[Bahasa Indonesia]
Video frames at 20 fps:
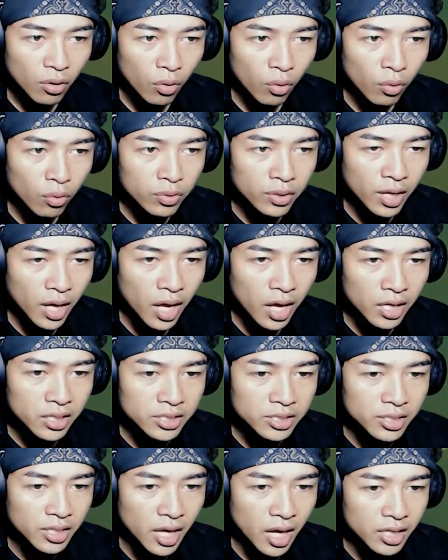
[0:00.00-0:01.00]
Oh
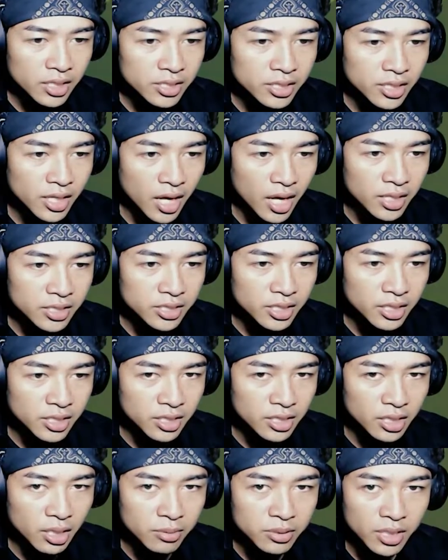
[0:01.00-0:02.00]
nice nice nice
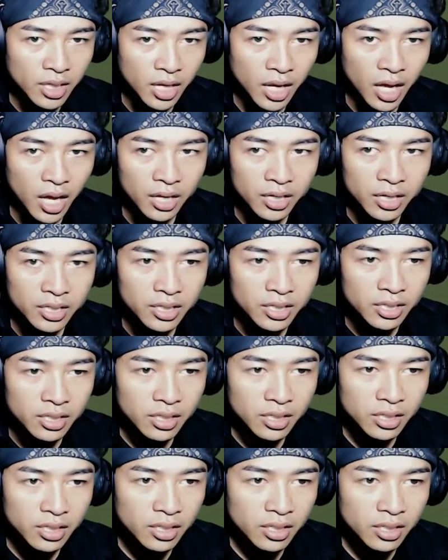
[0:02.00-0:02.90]
Jadi kita bisa lari